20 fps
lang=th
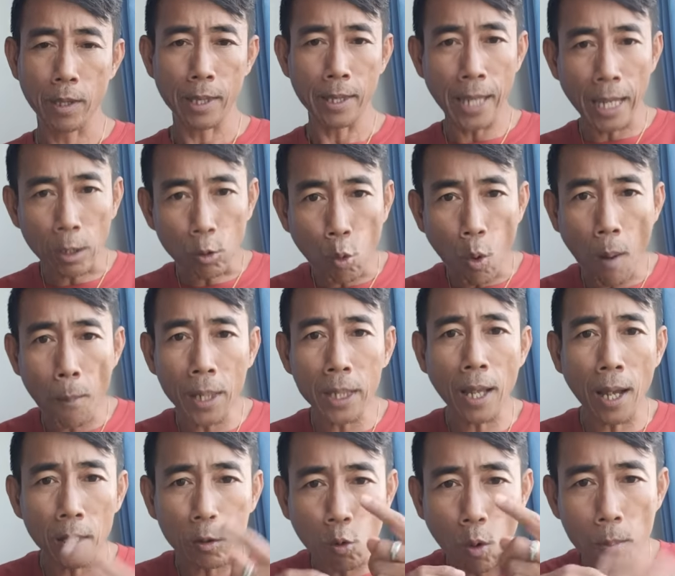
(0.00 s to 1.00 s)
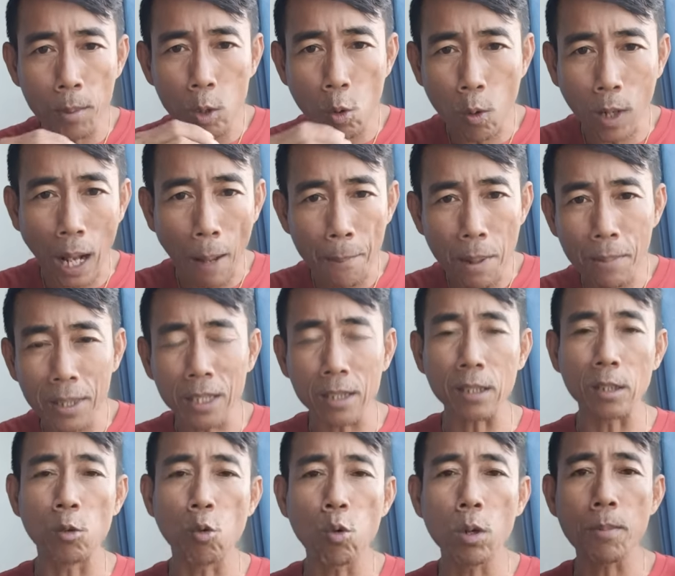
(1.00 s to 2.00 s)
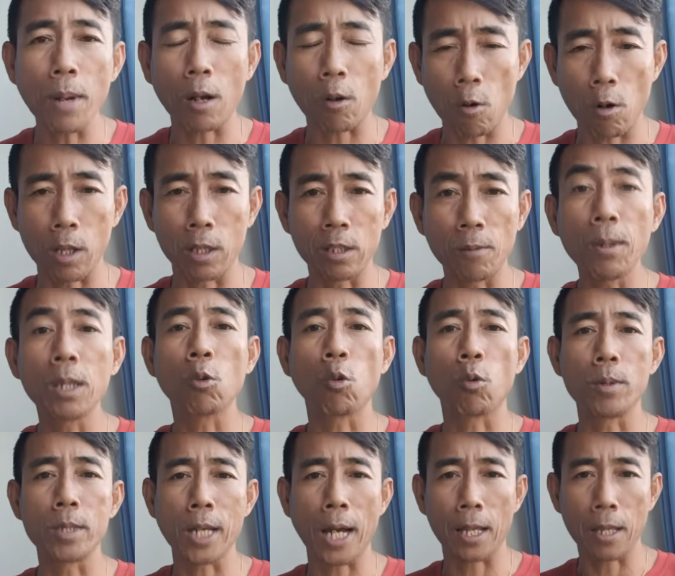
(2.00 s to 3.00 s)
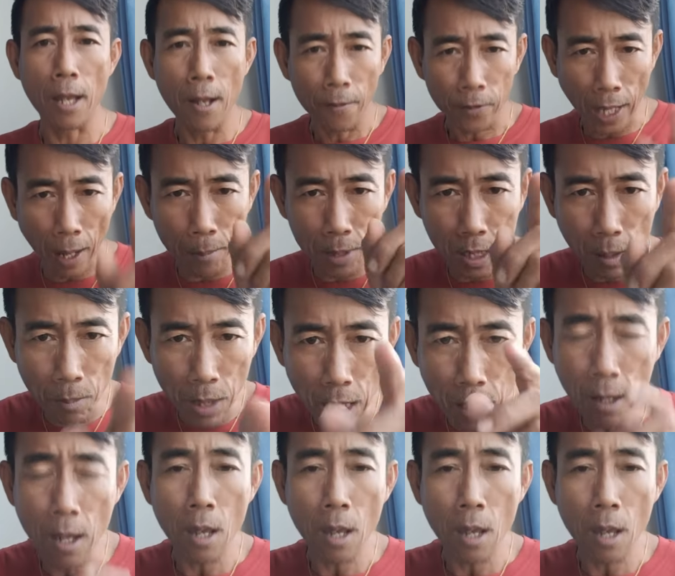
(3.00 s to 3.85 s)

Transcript: ในตัวมันอะตัวมโนกรรมให้มันตื่นรู้ขึ้นมาก่อน หรือมโนวิญญาณแต่มันยังมี